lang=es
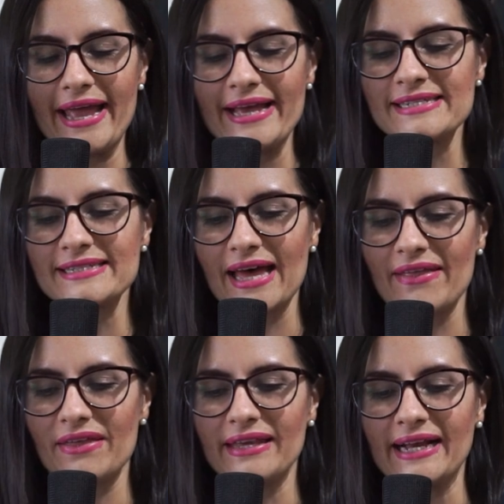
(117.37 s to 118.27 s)
está
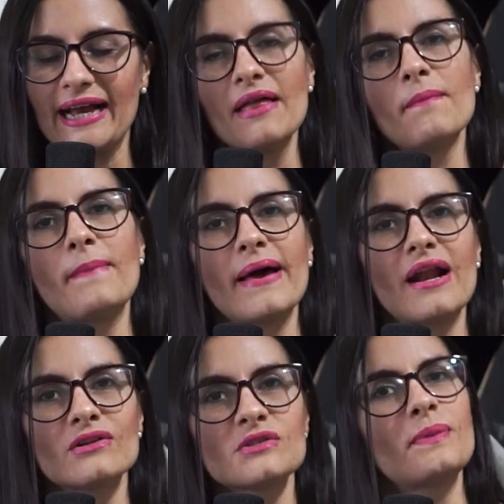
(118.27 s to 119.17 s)
dedicada
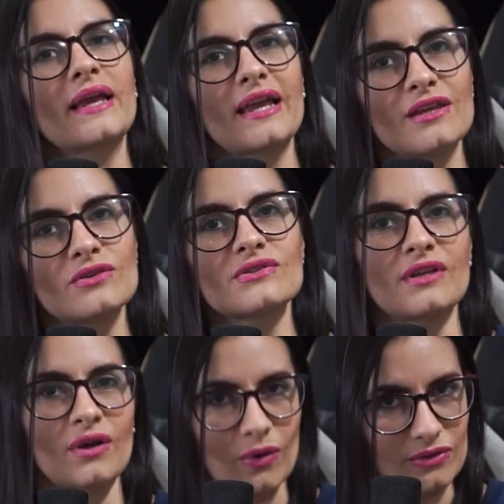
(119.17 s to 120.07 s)
para los pequeños
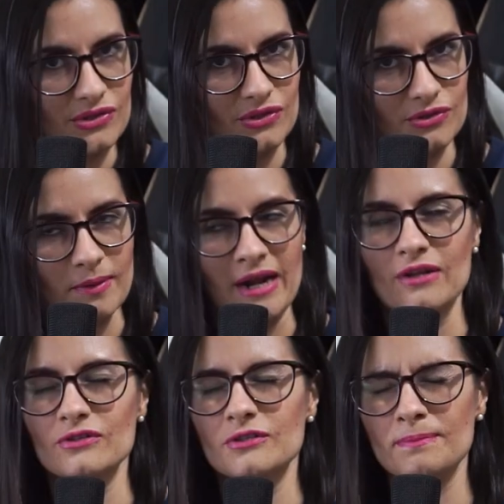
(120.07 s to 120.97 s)
negocios, para
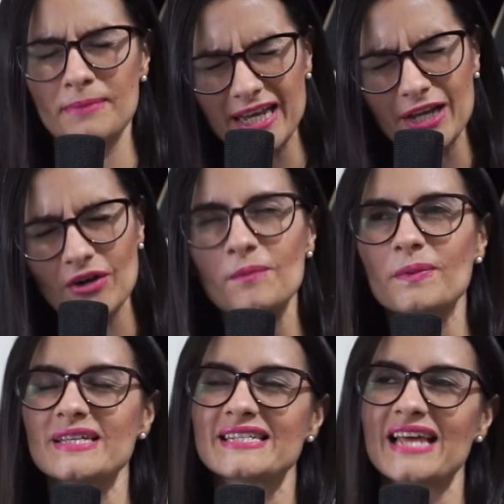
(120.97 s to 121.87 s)
los
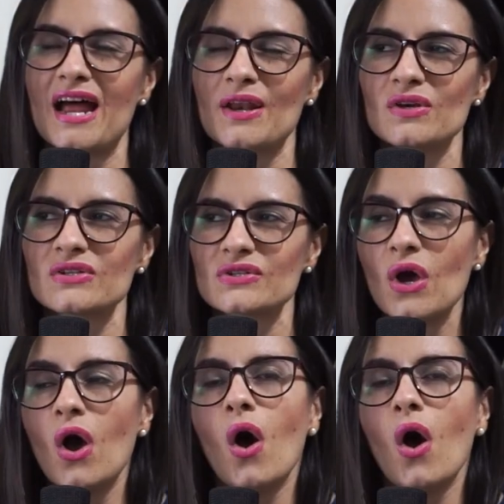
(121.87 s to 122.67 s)
microempresarios